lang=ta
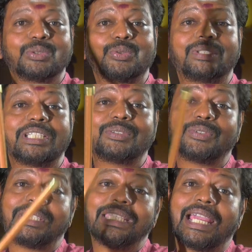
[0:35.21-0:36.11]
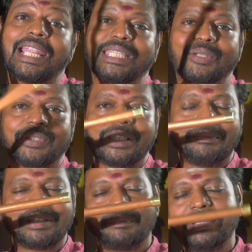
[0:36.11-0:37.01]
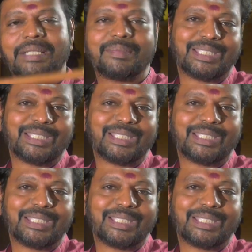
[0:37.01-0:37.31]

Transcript: சுற்றி சுற்றி அடிக்கக்கூடிய மிகப்பெரிய